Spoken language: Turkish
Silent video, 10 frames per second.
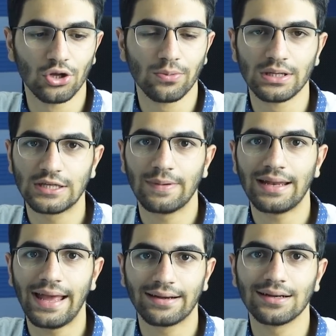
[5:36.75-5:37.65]

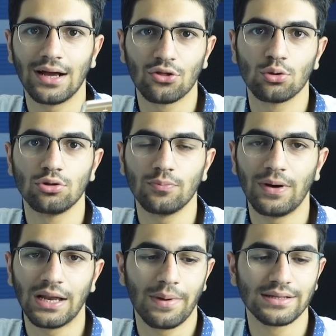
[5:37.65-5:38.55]
otomatikman ekran açılıyor
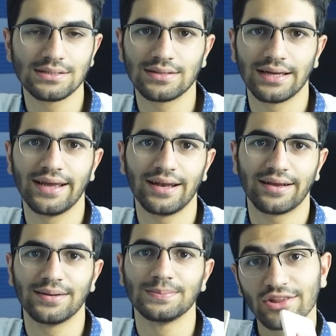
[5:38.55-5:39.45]
parmağınızı
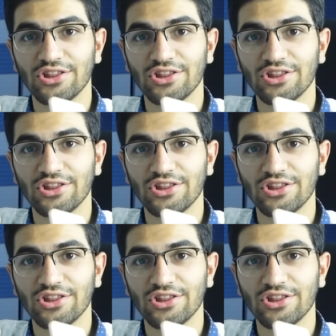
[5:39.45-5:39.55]
tarayarak.